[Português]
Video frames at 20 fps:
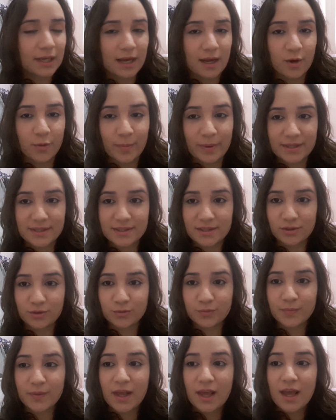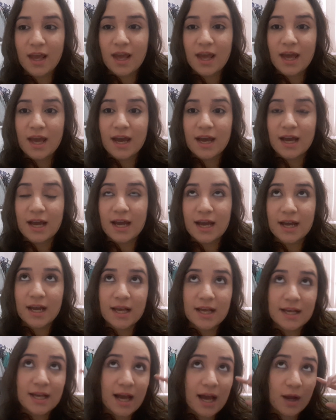Carro passando
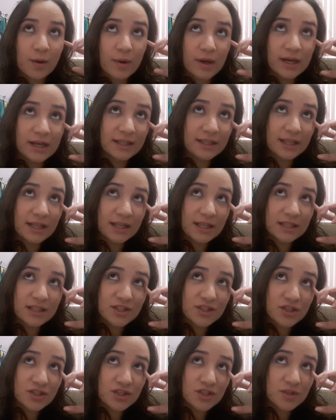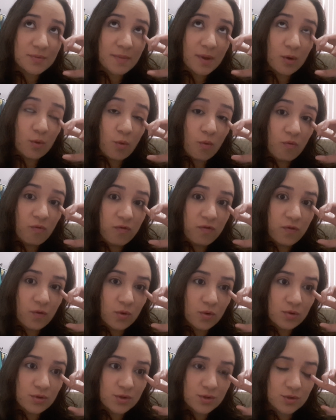a quarentena ela deixa a gente meio
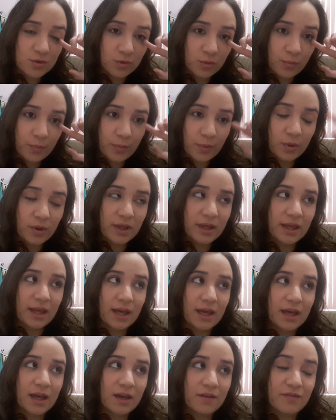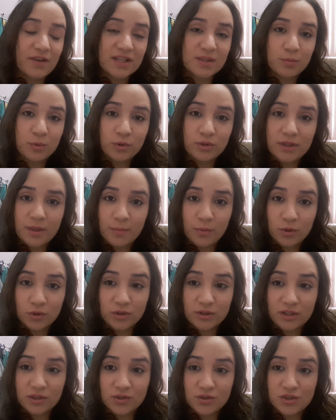confuso, porque faz muito tempo que eu
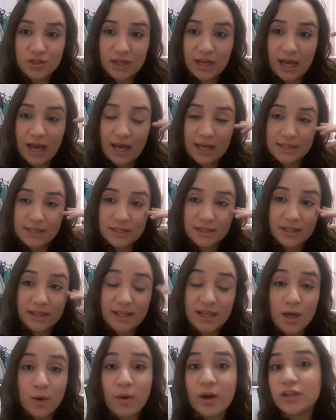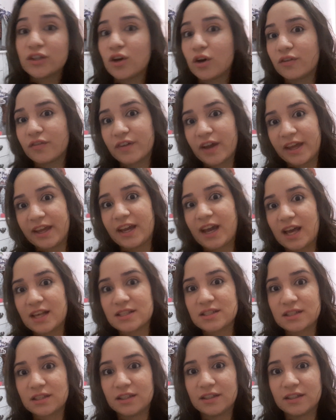tô dentro de casa e eu adoro ficar em casa.